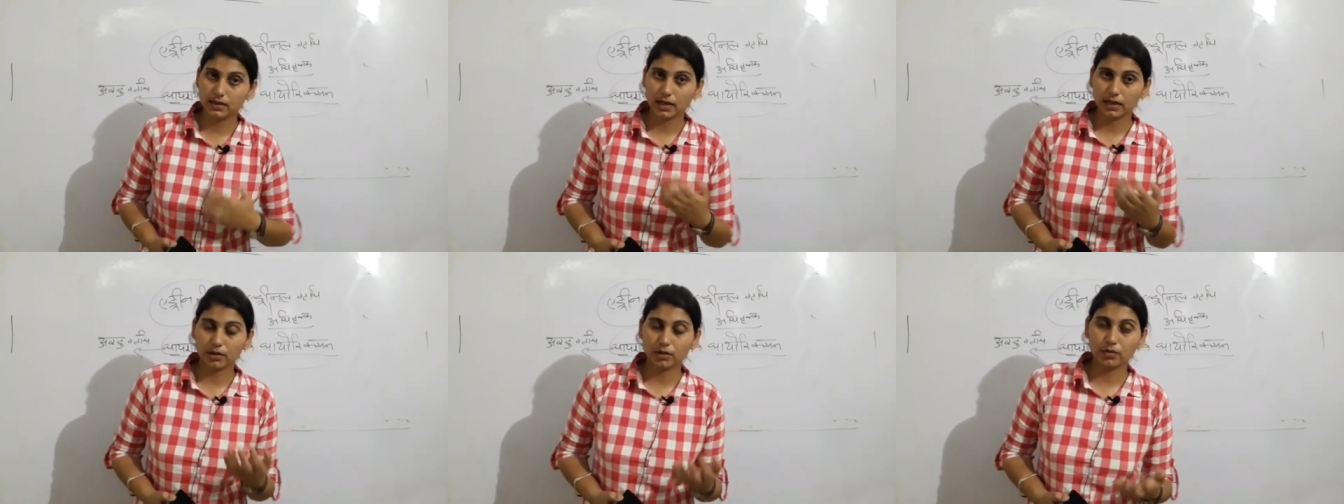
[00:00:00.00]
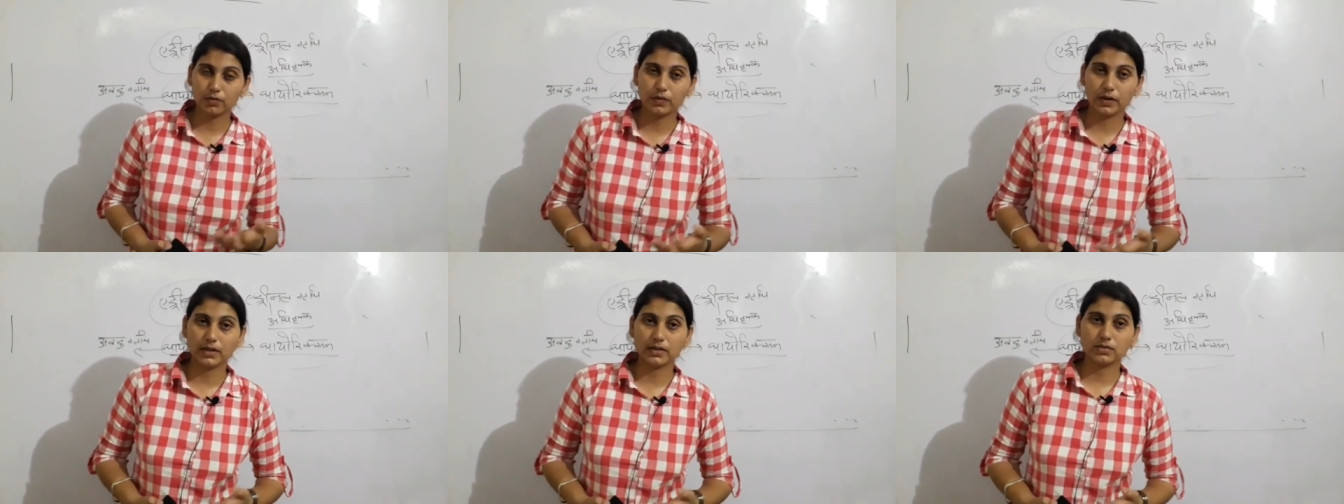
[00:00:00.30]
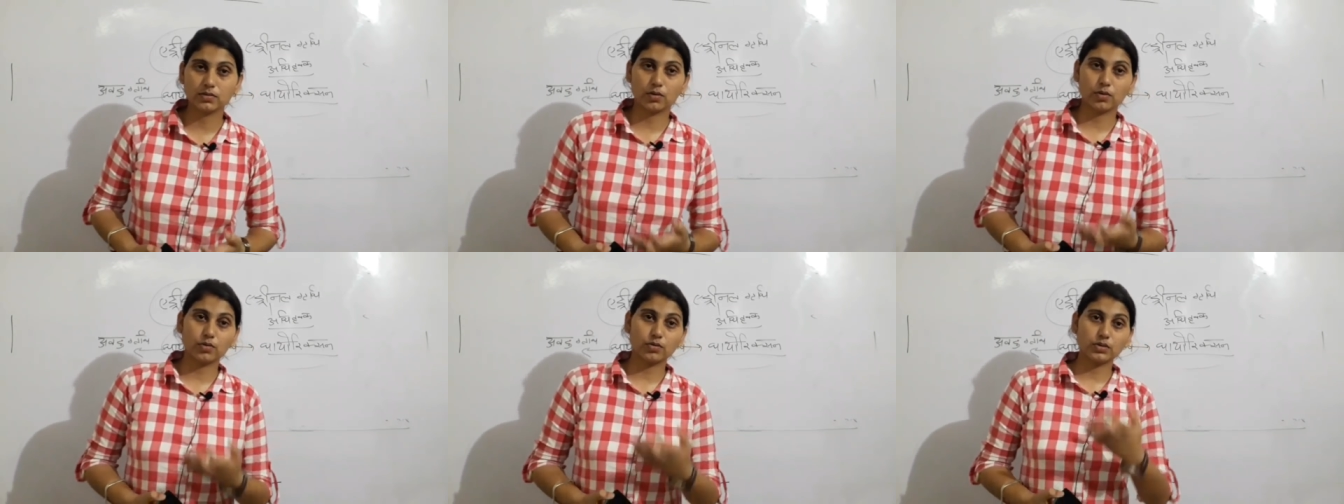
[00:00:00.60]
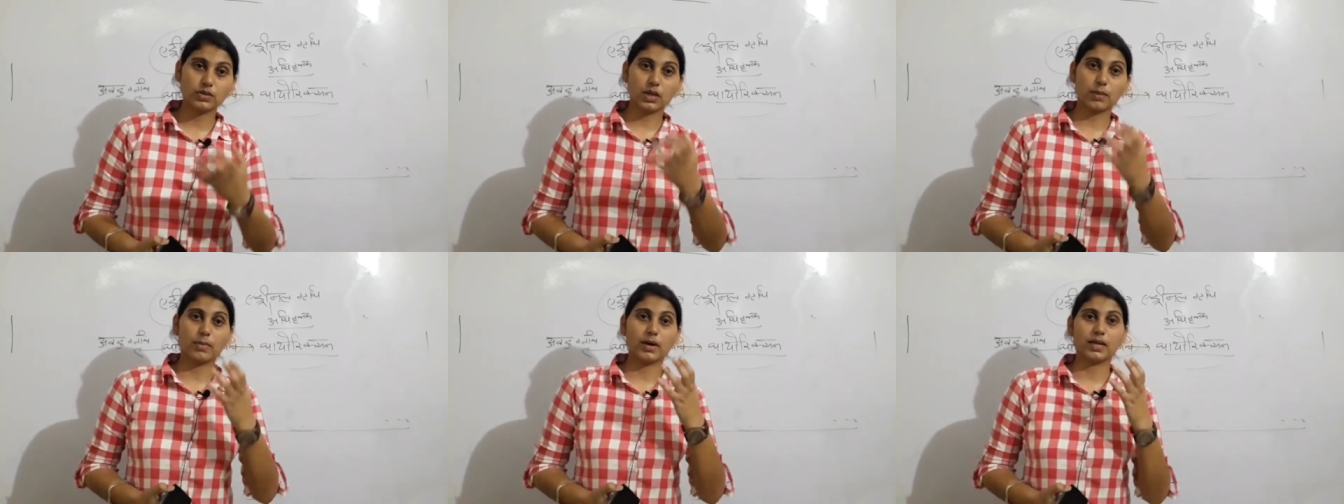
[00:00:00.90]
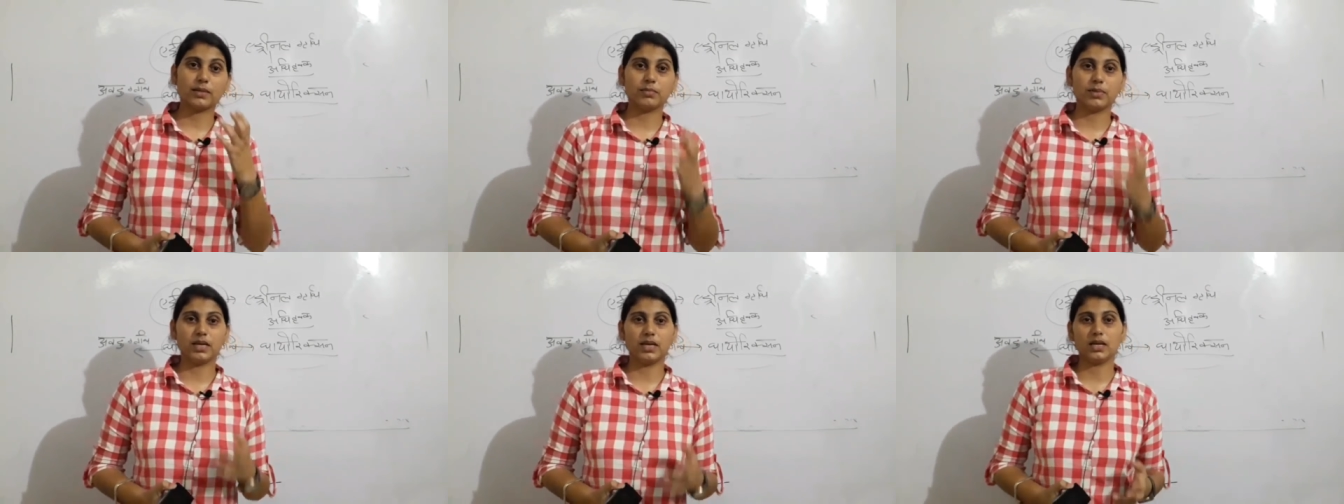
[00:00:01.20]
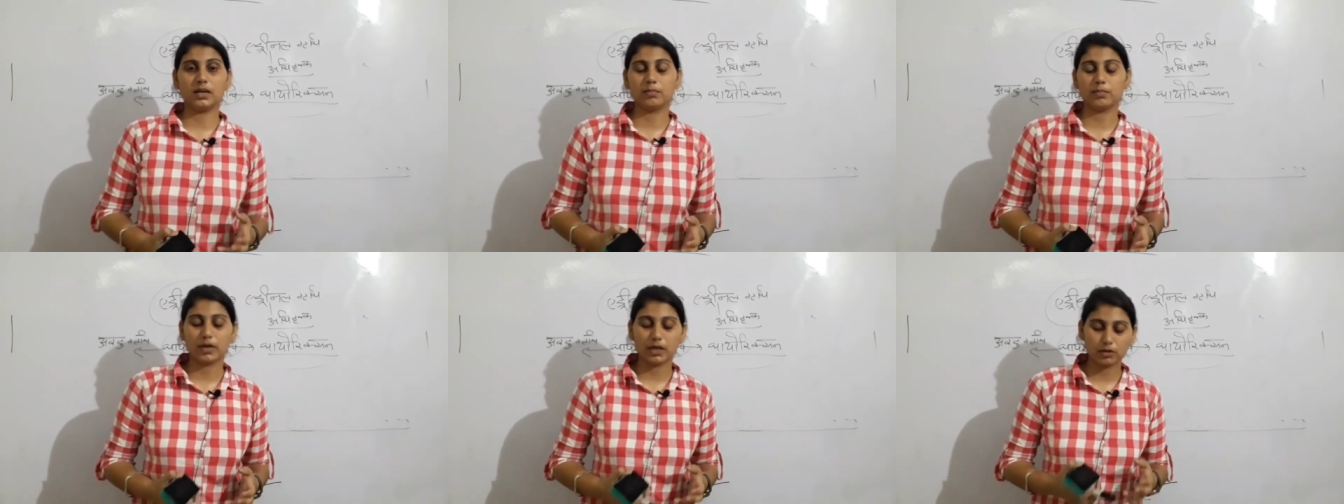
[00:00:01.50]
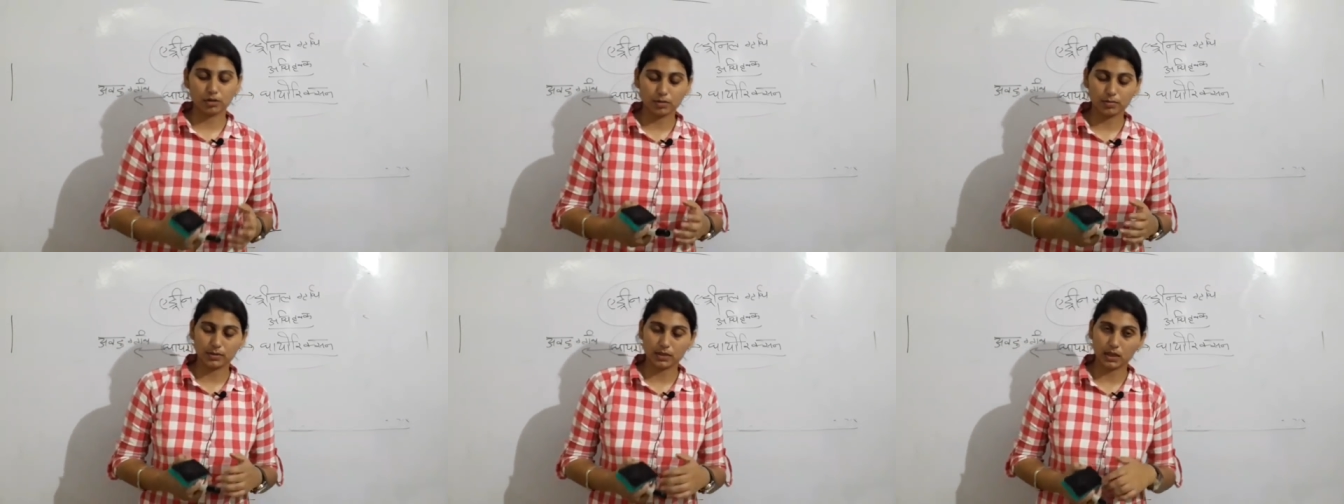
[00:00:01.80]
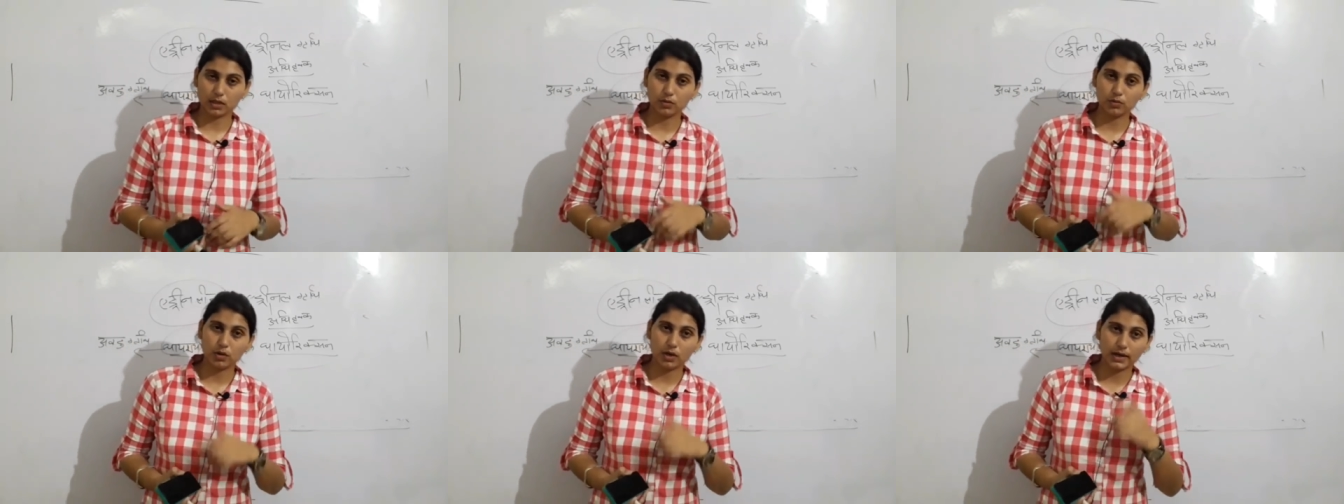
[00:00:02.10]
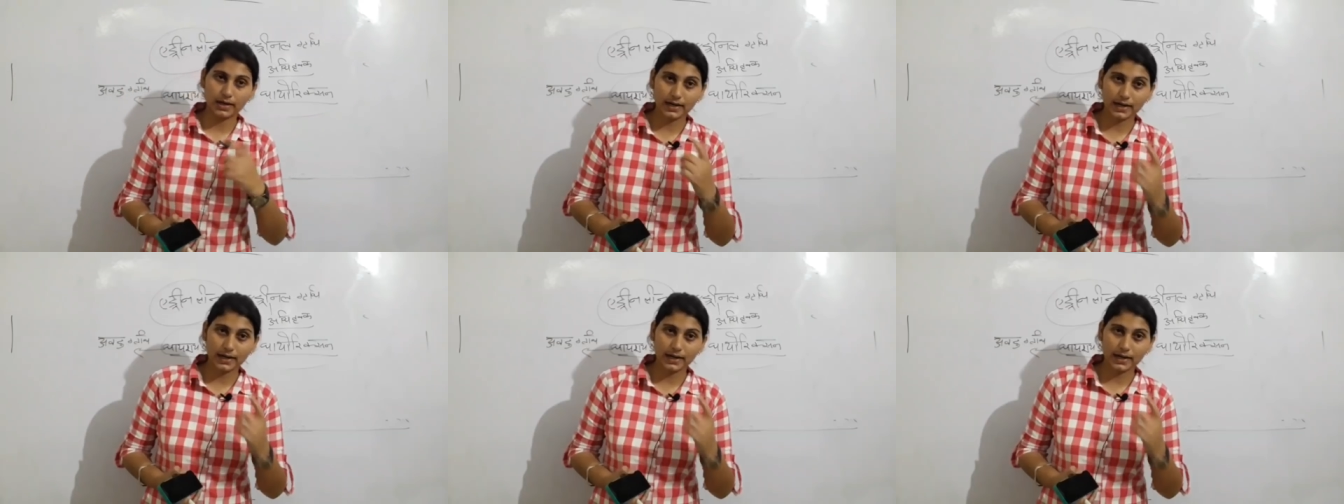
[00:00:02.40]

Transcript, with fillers: थैंक यू फ्रेंड्स और उसके बाद में एक बात और बता दूं